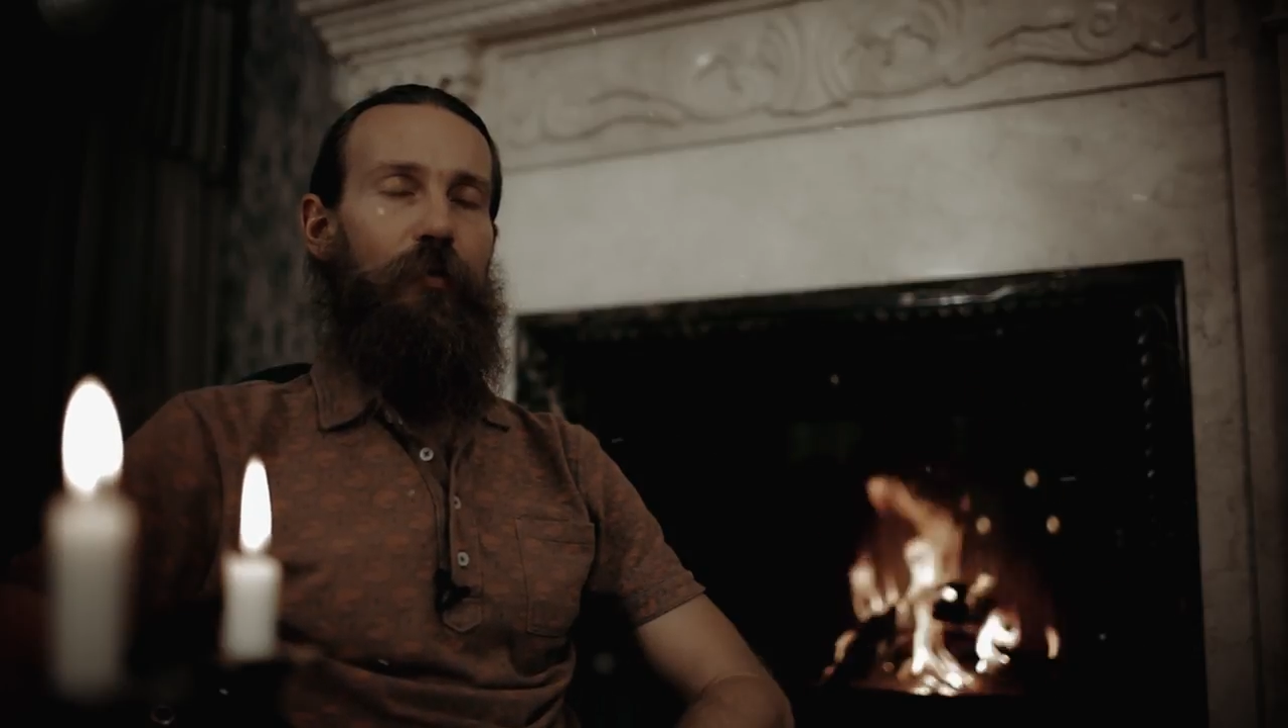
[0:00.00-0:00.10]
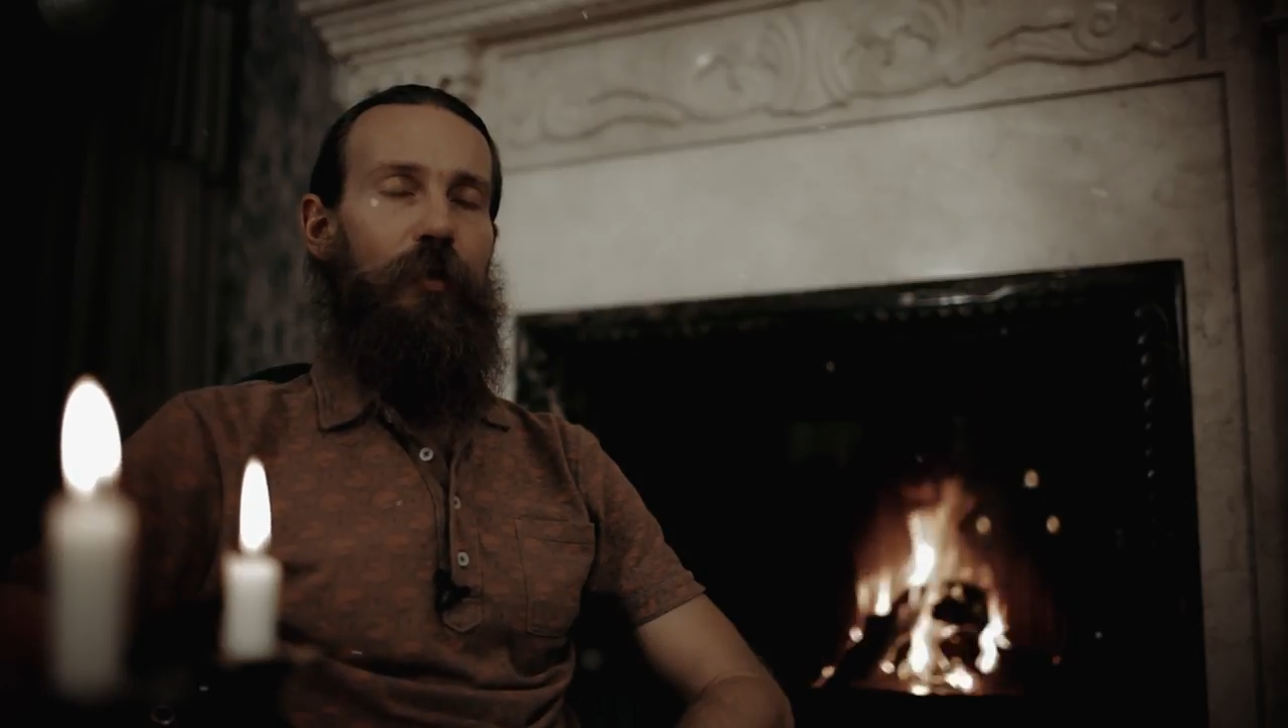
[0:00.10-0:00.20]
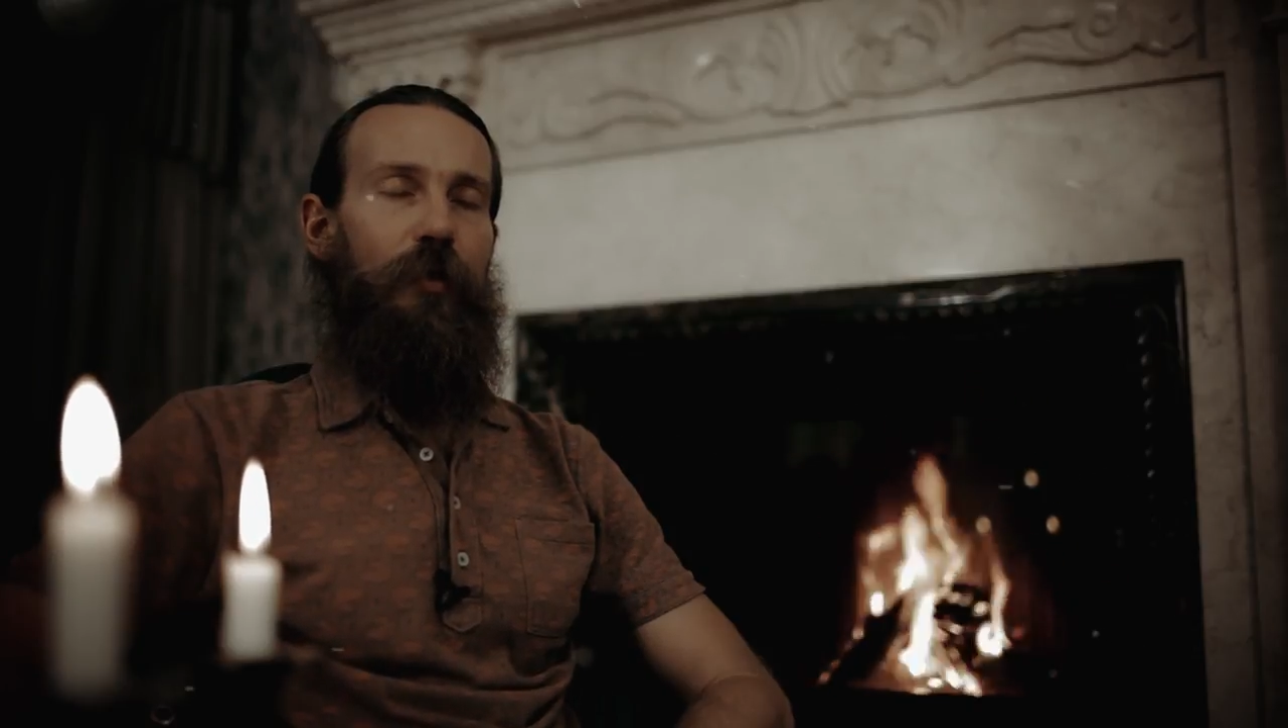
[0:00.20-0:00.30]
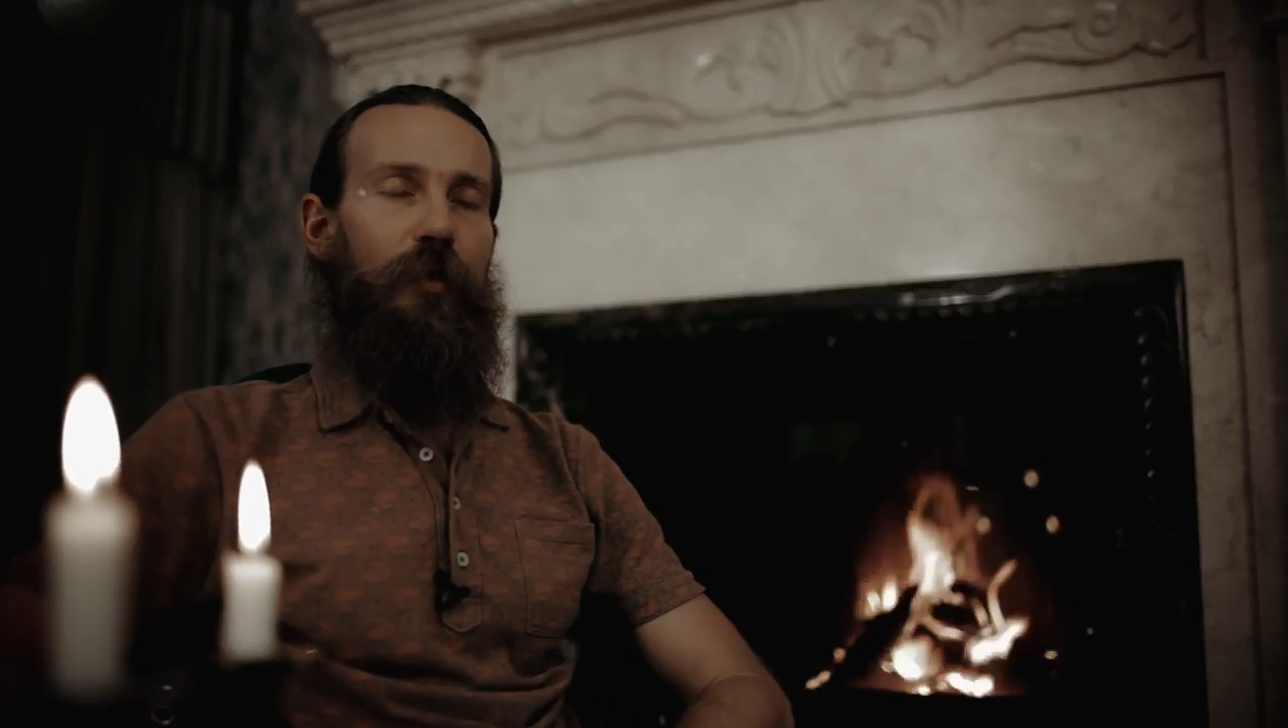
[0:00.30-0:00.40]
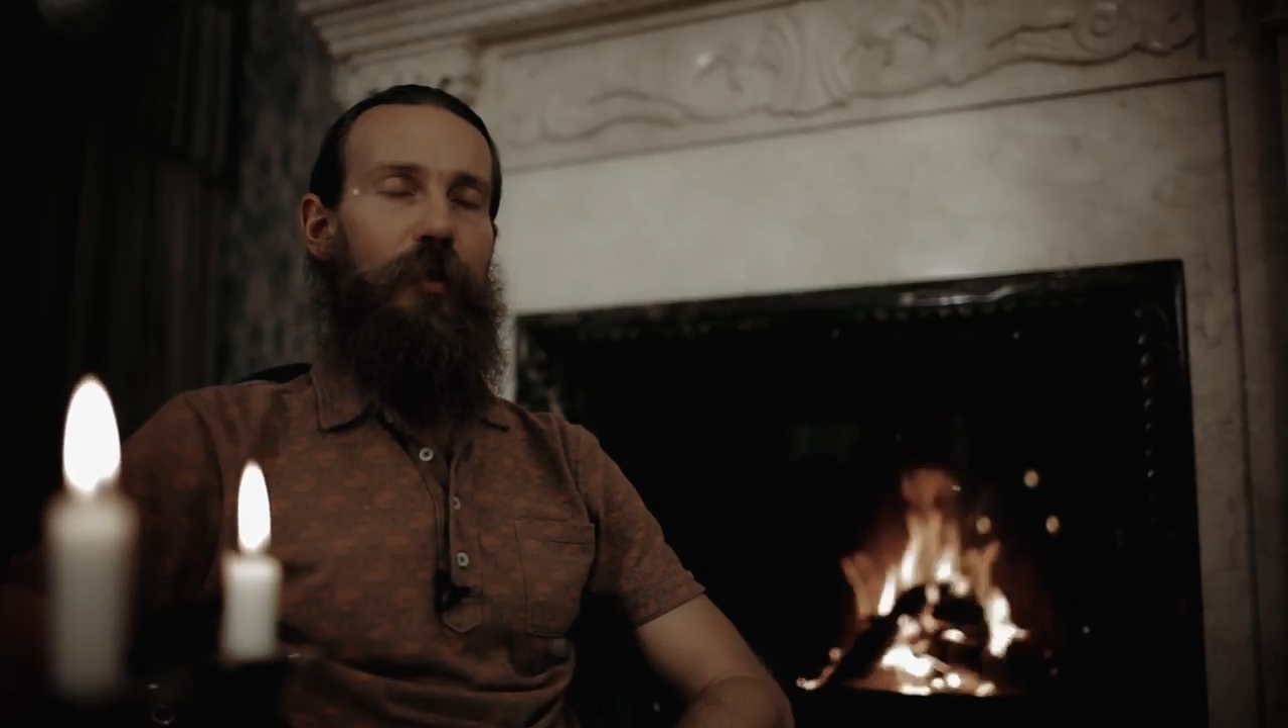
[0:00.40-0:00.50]

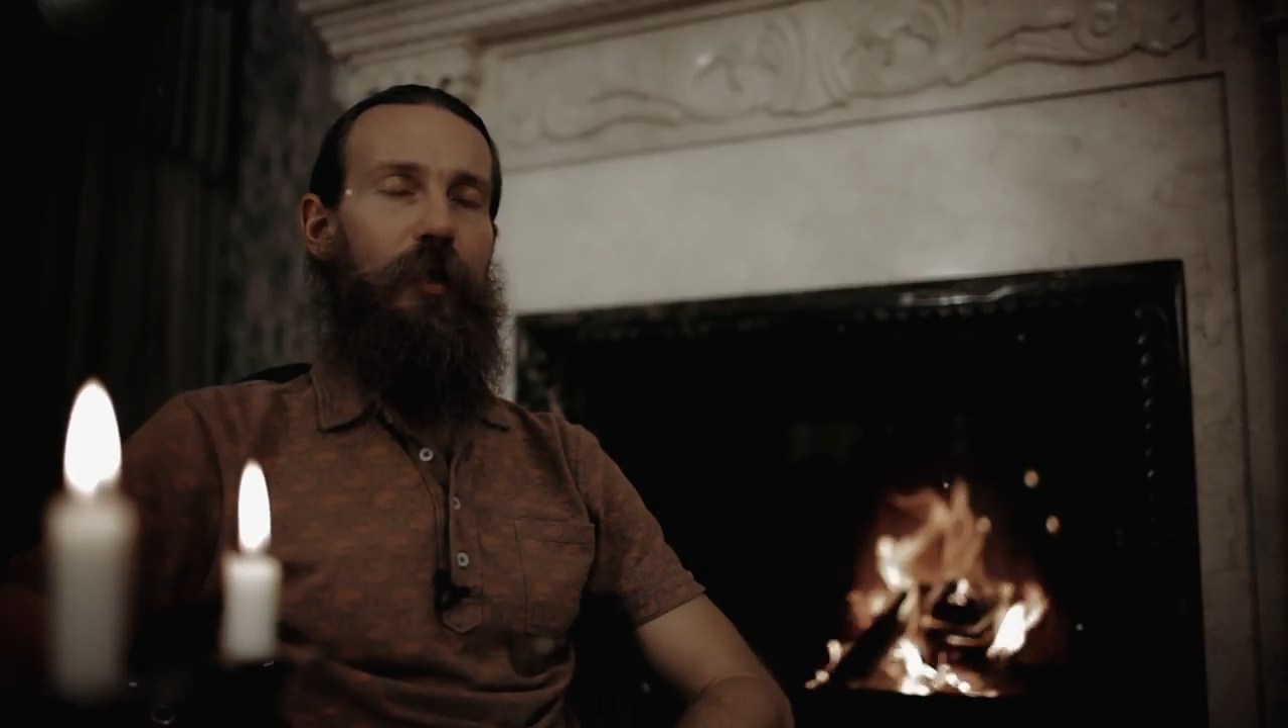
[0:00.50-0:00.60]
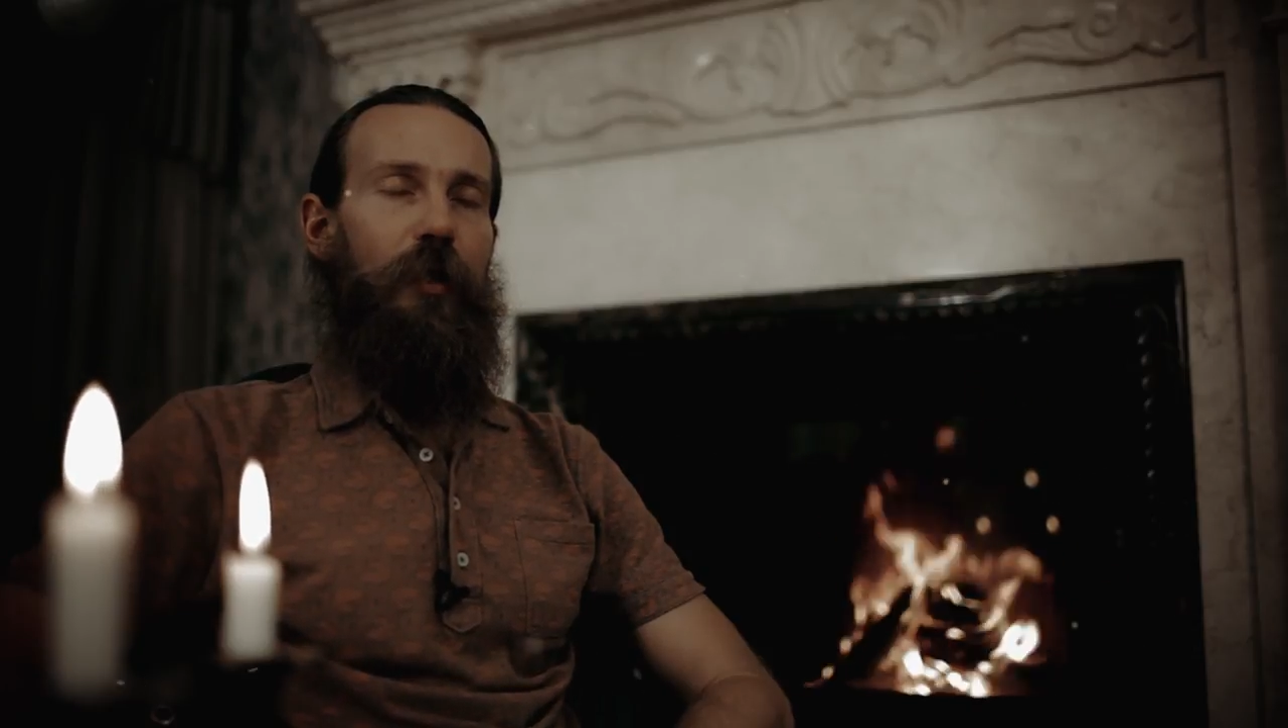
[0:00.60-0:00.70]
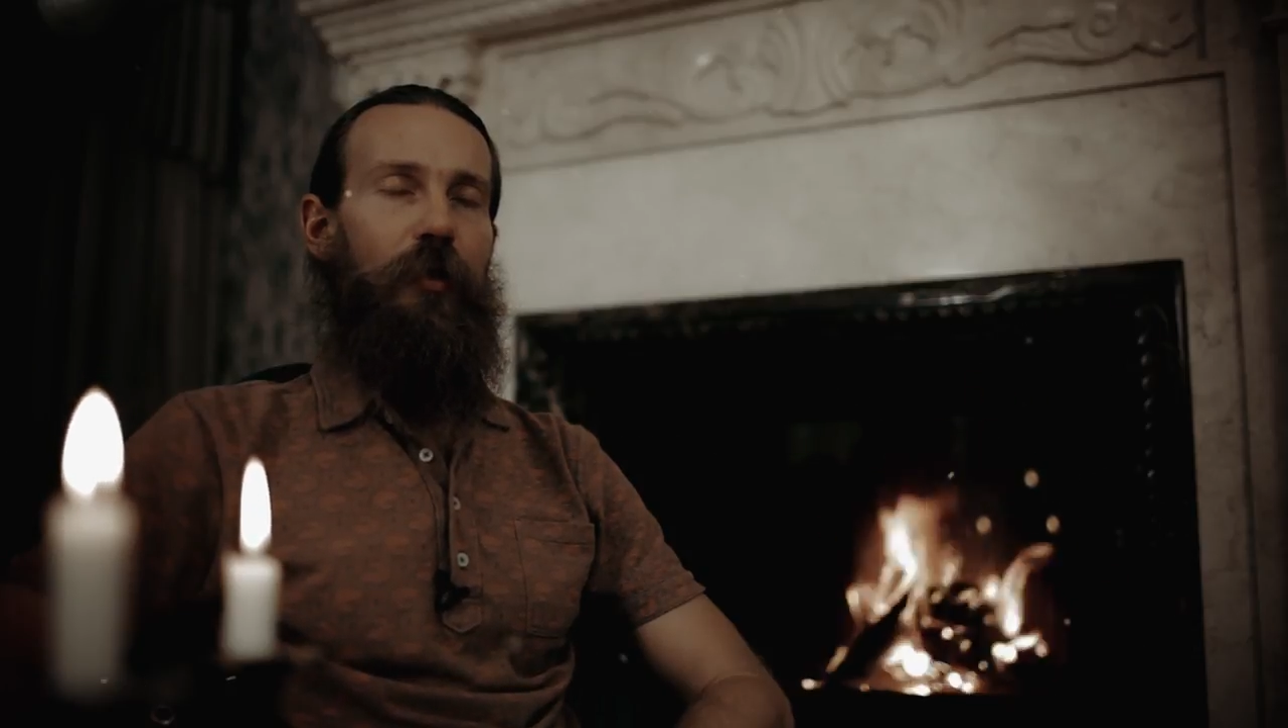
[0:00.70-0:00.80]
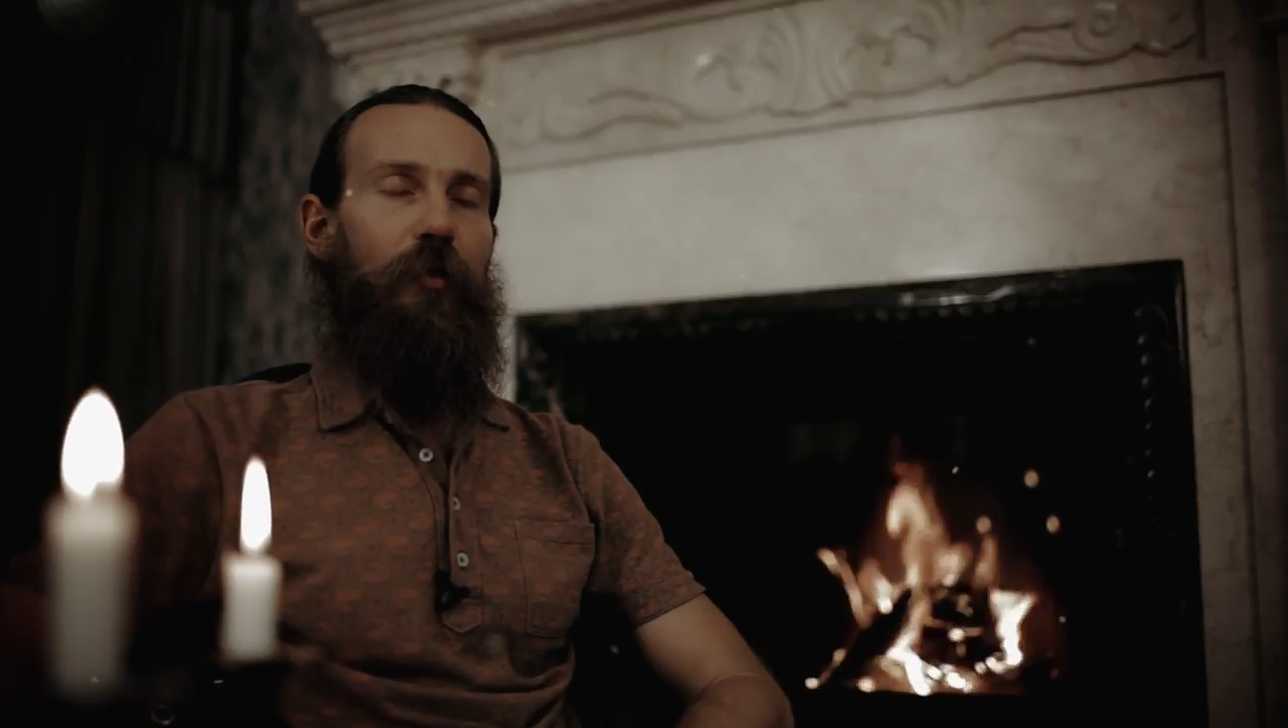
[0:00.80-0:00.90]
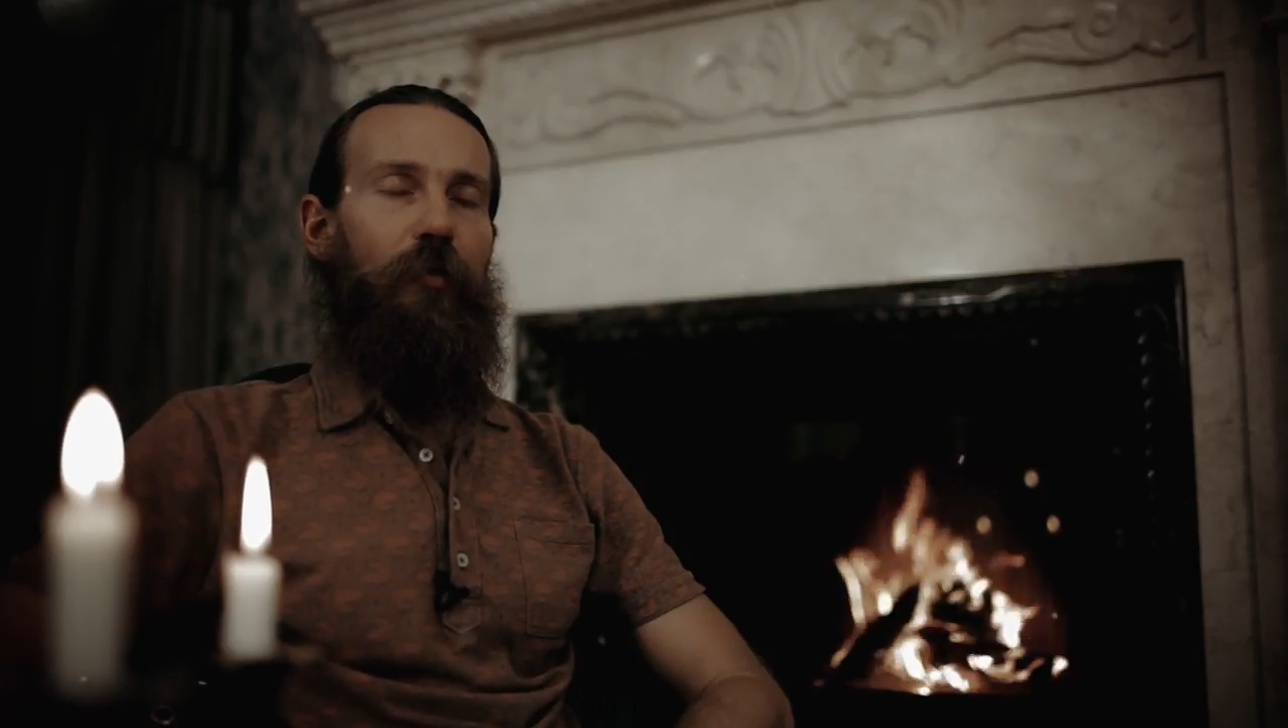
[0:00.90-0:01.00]
нас
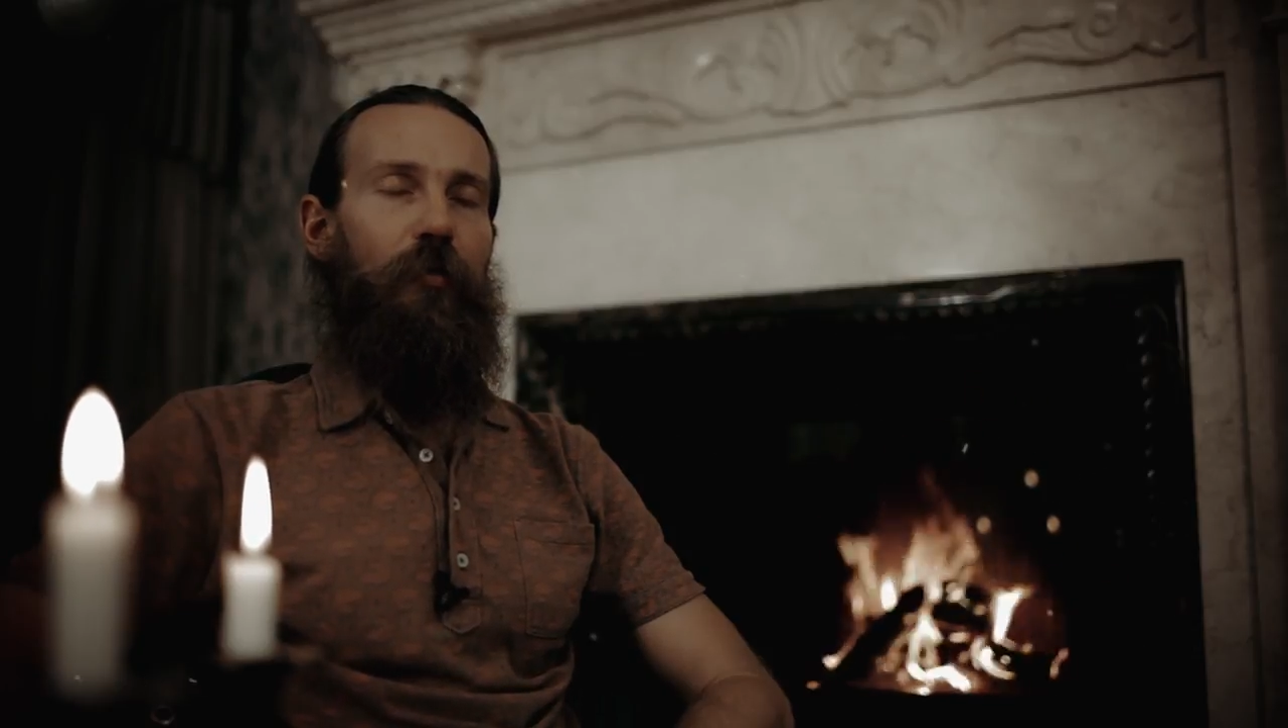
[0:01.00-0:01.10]
состояние